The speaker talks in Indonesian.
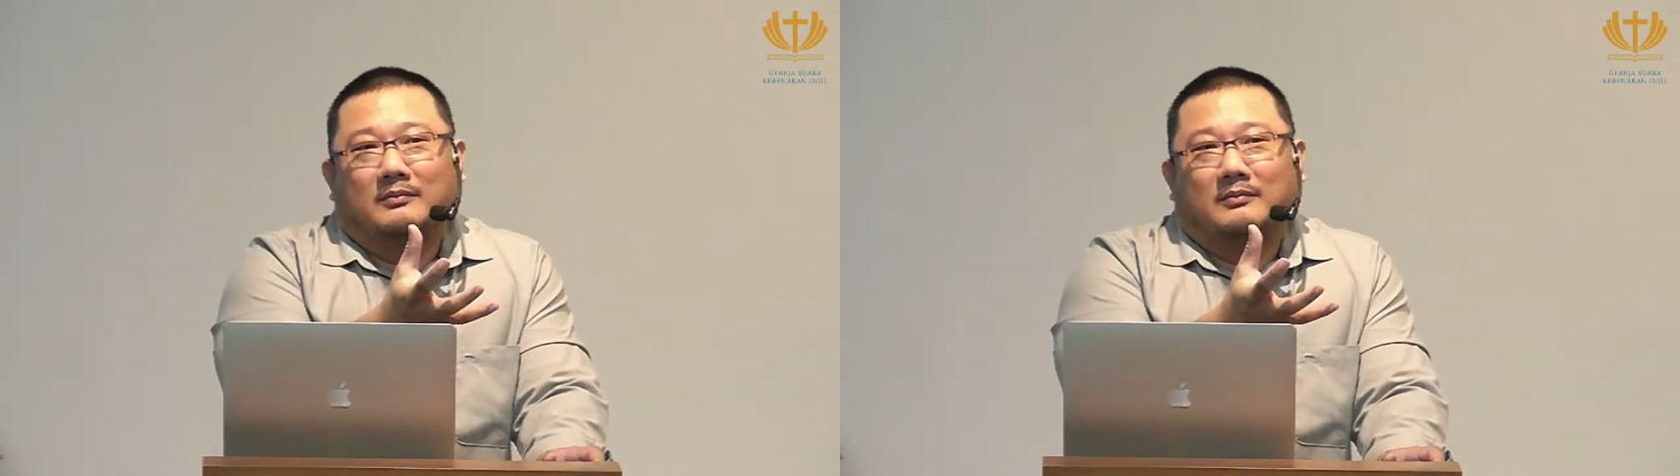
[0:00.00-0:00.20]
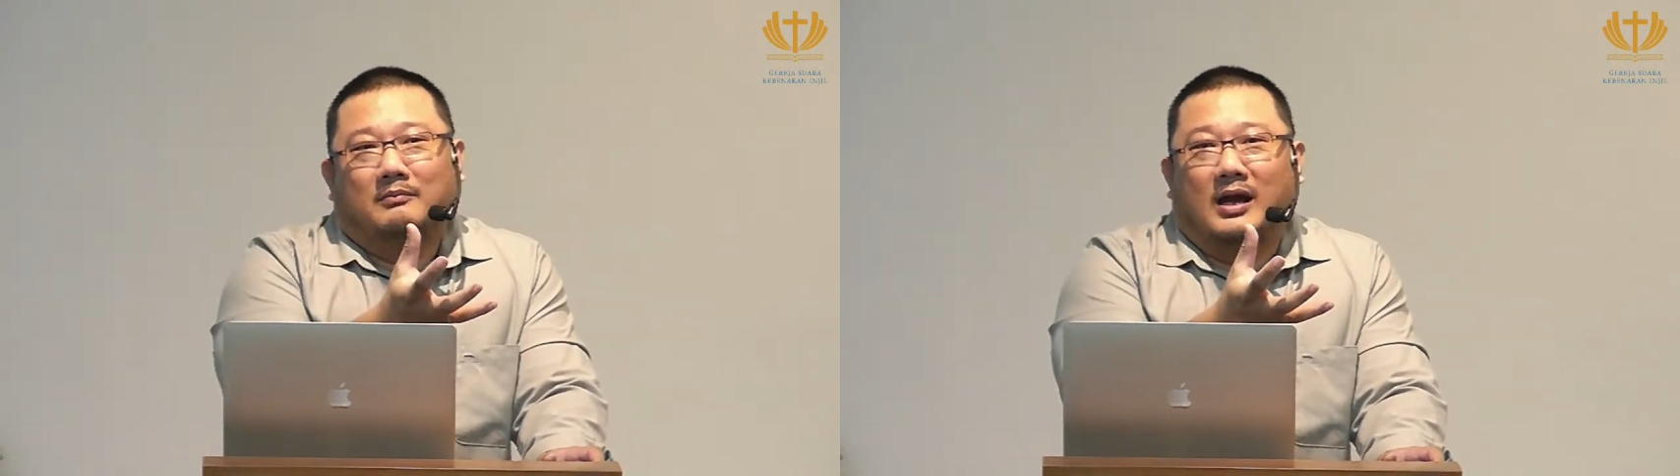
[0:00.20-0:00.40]

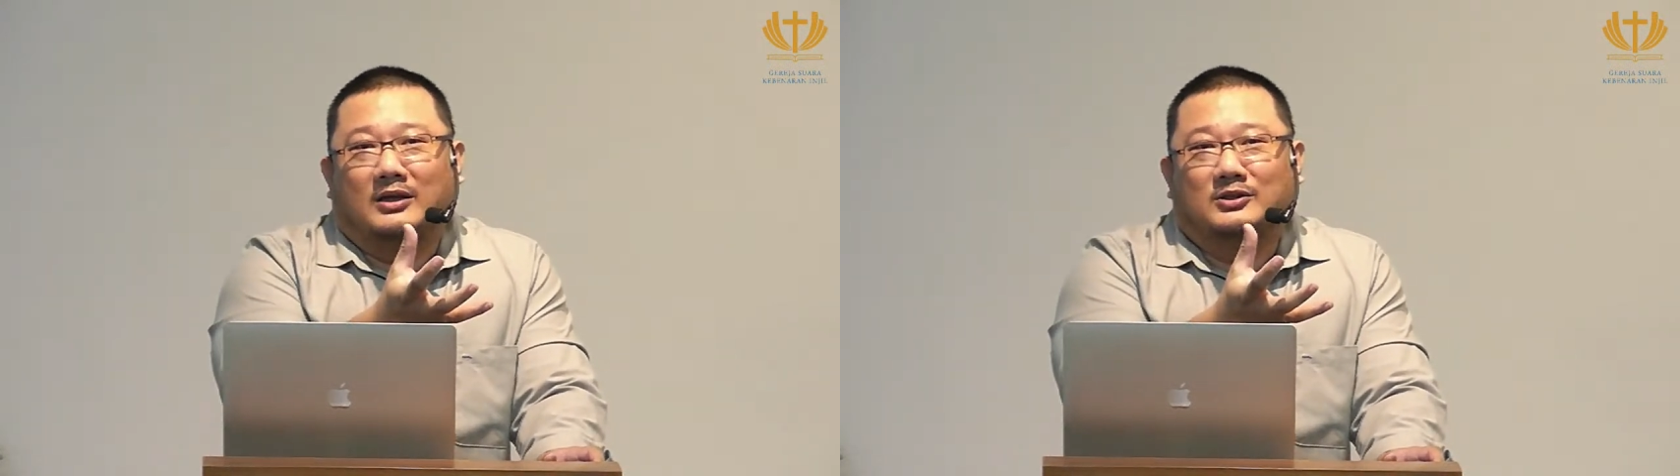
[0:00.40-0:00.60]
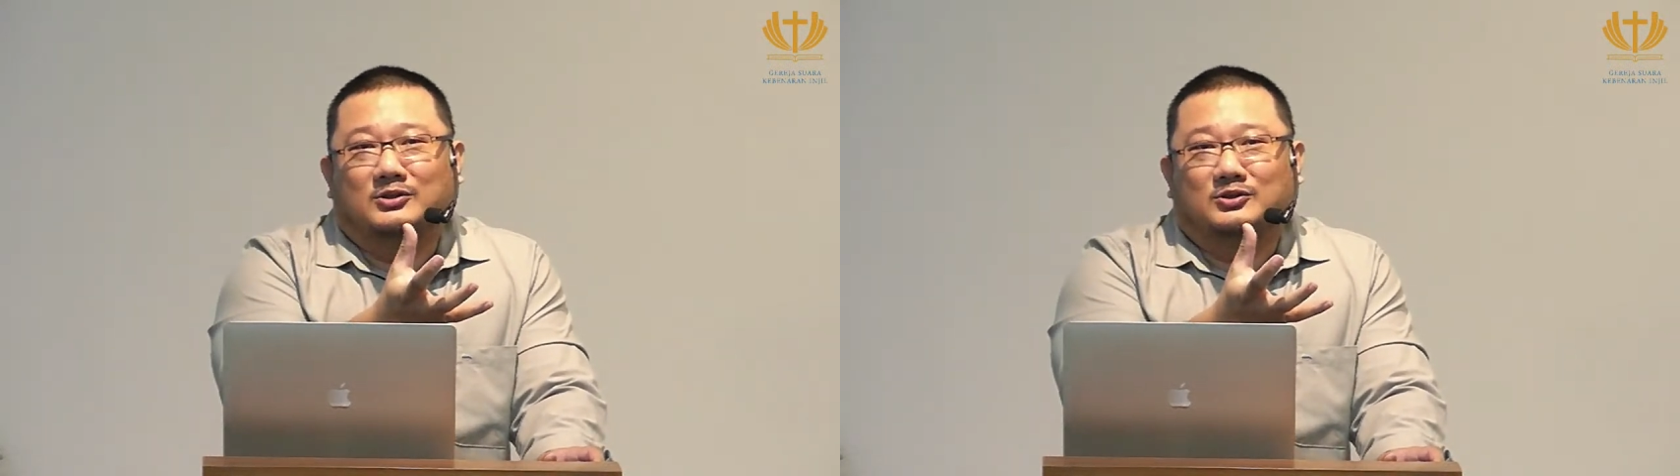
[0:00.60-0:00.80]

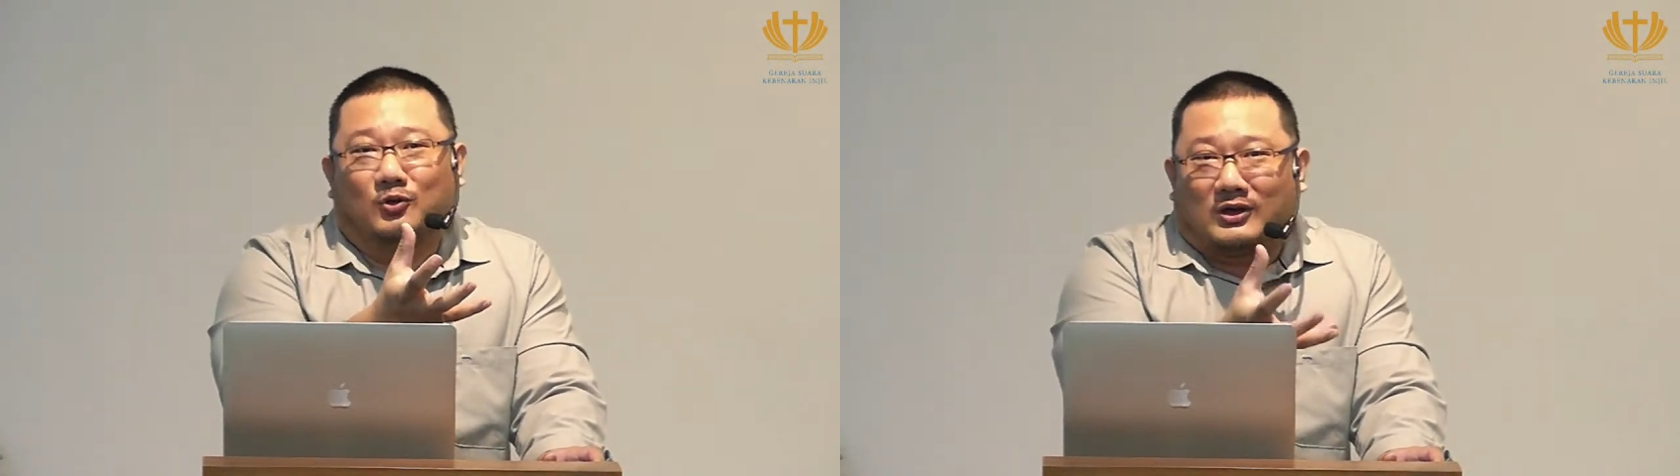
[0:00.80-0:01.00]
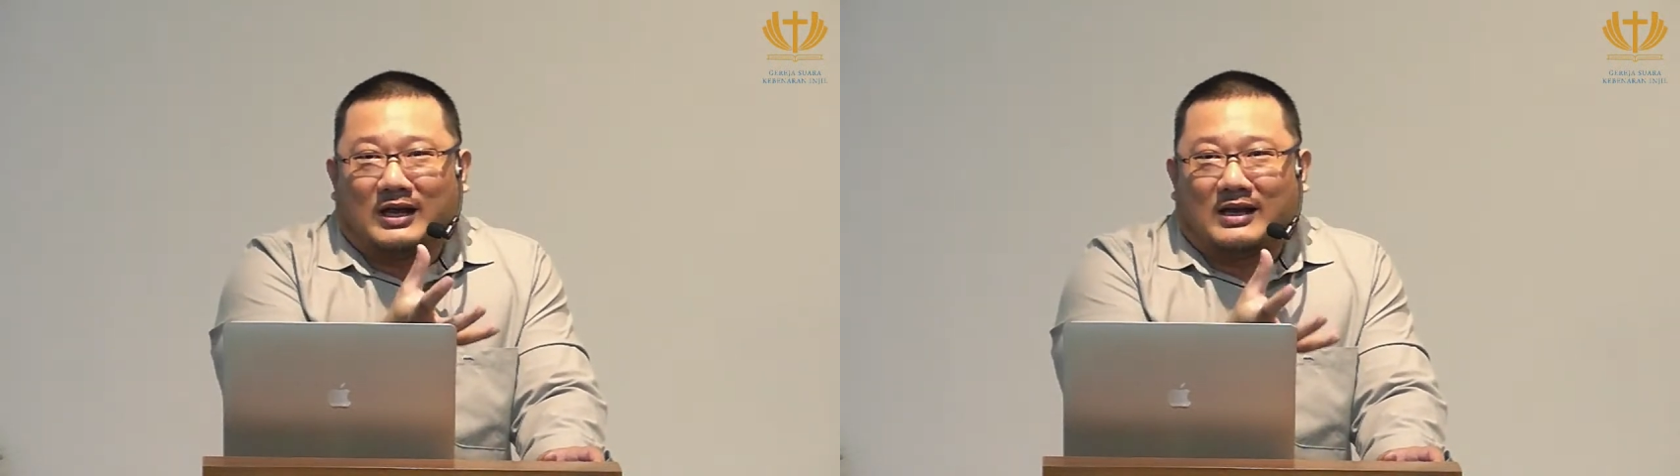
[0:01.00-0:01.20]

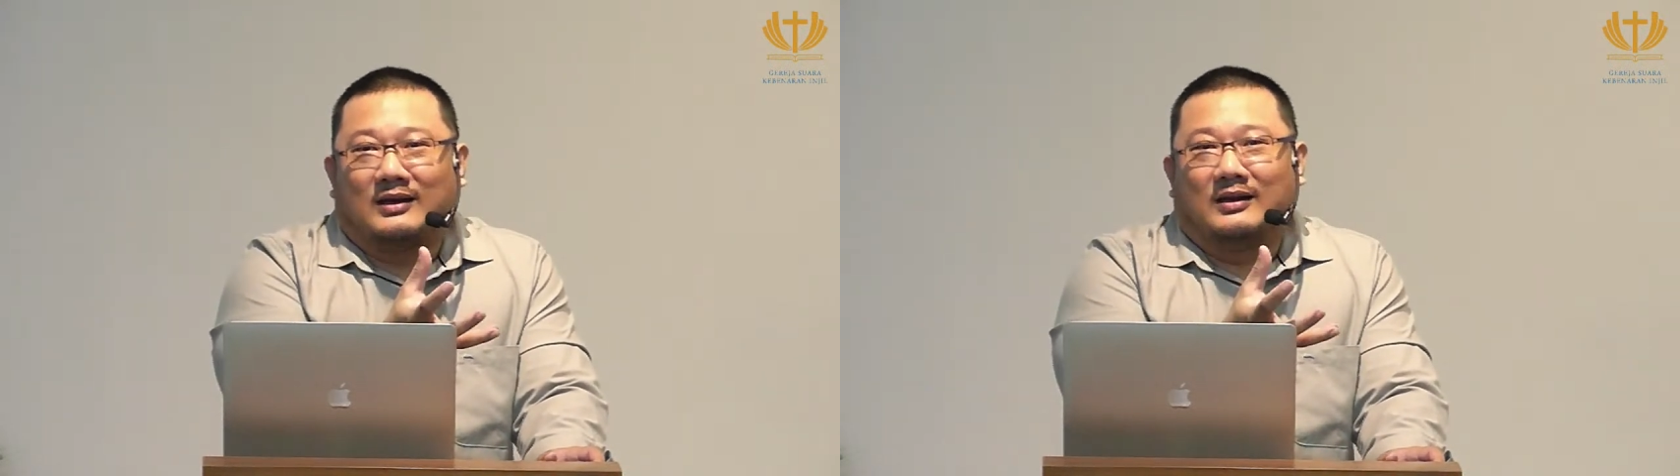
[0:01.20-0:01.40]
menghancurkan